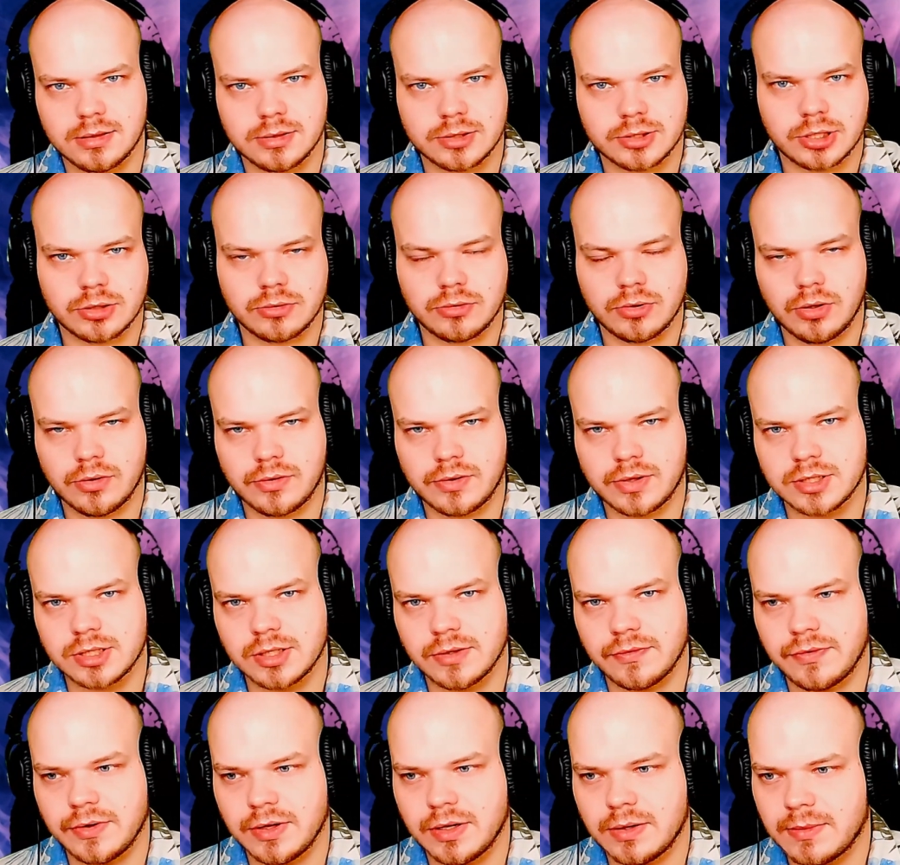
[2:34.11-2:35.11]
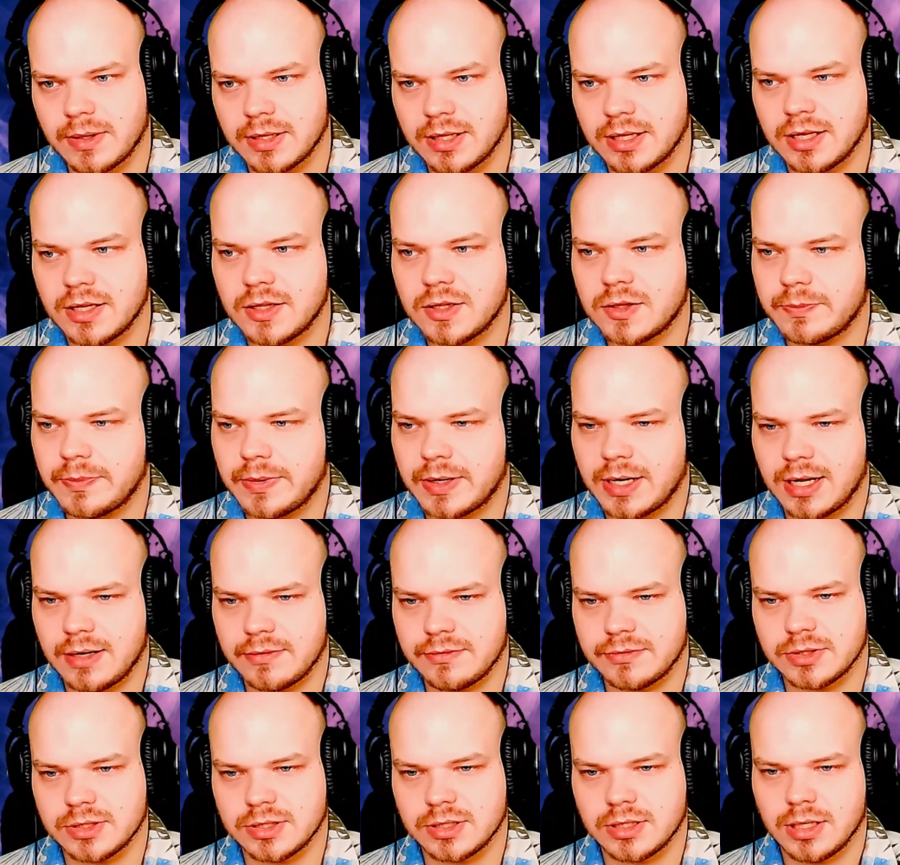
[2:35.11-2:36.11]
szanująca się firma nie
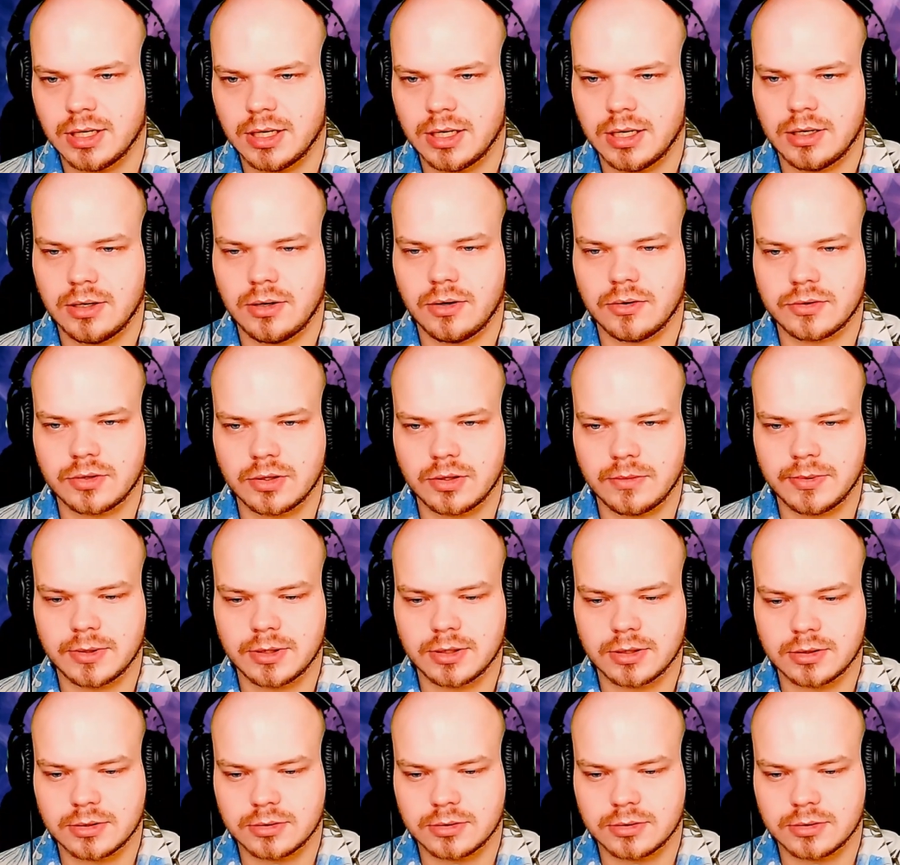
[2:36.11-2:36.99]
sprawdzi osoby,